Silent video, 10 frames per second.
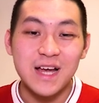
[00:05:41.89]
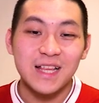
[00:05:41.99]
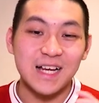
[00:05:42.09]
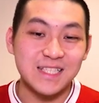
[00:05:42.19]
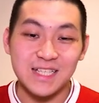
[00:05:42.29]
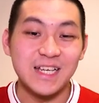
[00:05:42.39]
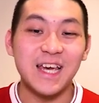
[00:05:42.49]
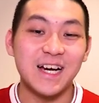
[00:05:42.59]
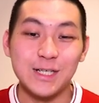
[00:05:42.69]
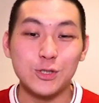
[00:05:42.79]
那这里可以
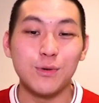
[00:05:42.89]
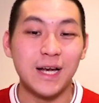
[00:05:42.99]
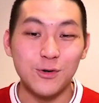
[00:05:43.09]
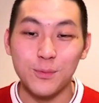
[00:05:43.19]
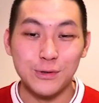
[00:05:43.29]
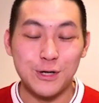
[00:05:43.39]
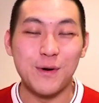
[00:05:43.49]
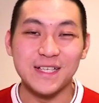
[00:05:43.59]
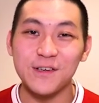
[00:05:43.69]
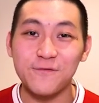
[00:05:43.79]
看得出来，利物浦球
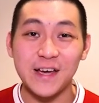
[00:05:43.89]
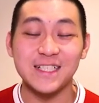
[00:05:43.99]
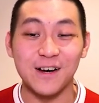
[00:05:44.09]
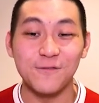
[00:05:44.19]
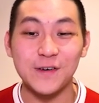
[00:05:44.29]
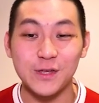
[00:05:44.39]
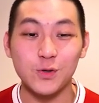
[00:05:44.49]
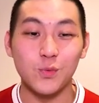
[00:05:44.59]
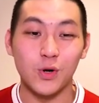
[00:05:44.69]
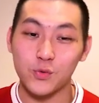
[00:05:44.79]
员是非常愤
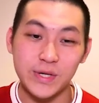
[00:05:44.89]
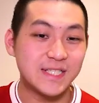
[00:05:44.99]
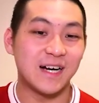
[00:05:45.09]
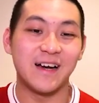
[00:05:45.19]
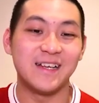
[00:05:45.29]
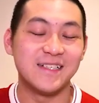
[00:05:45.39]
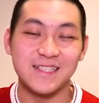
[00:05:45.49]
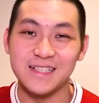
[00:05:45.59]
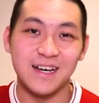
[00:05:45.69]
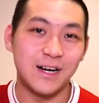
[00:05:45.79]
怒哦，队长亨德
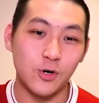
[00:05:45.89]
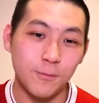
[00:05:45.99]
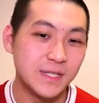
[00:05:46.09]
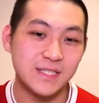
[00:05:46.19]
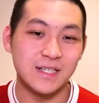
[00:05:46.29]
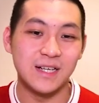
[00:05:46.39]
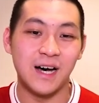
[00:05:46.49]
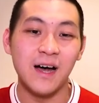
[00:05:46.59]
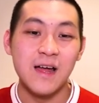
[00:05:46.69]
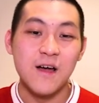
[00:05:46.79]
森啊、r r o b e t s o n 啊、